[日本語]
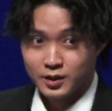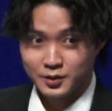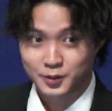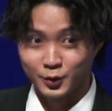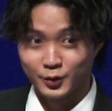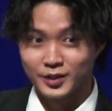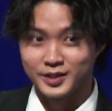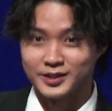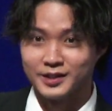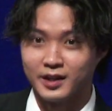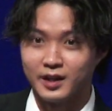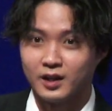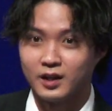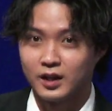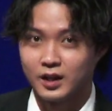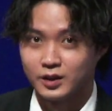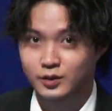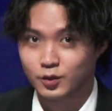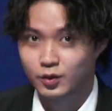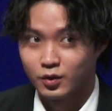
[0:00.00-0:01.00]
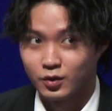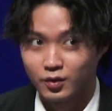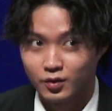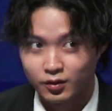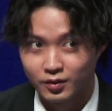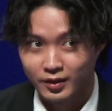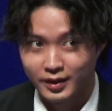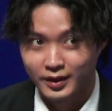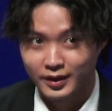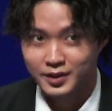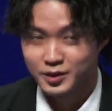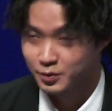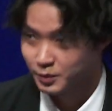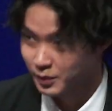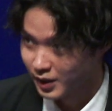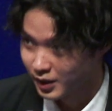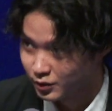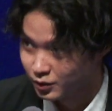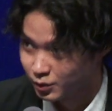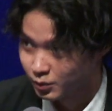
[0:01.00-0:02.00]
そうですね、あのえー、磯
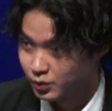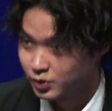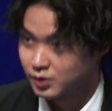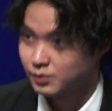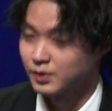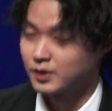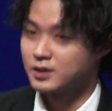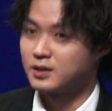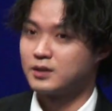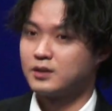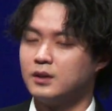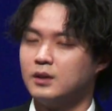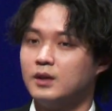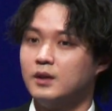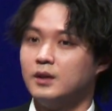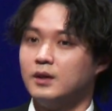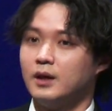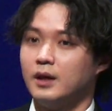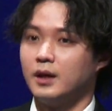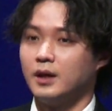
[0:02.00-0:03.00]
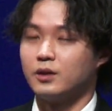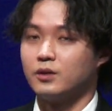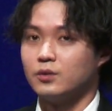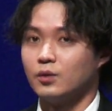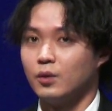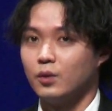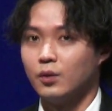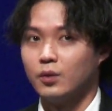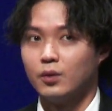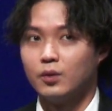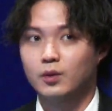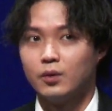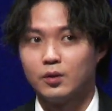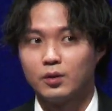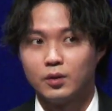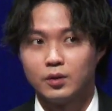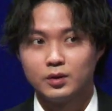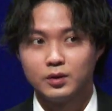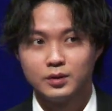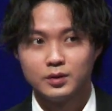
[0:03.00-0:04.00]
村隼と申します、えー
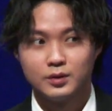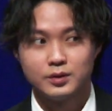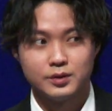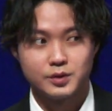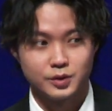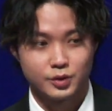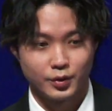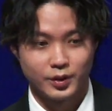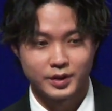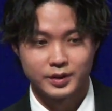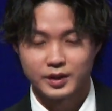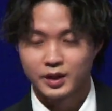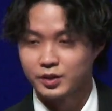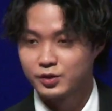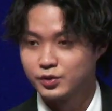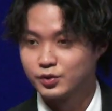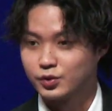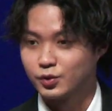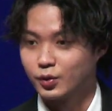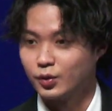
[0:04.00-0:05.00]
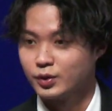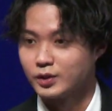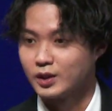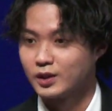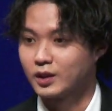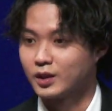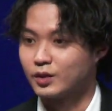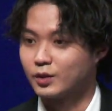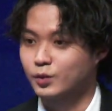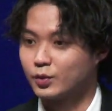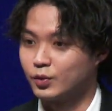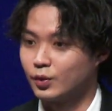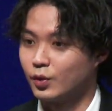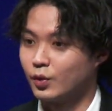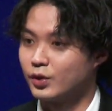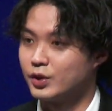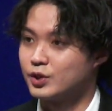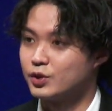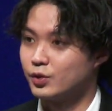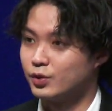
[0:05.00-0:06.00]
と、助演男優賞をいただけたこと、
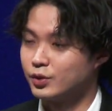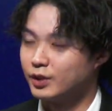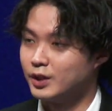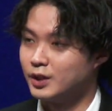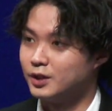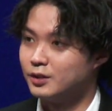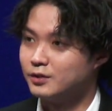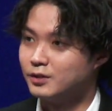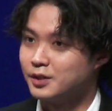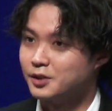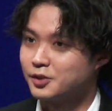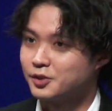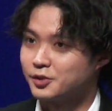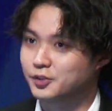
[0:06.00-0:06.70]
を非常に嬉し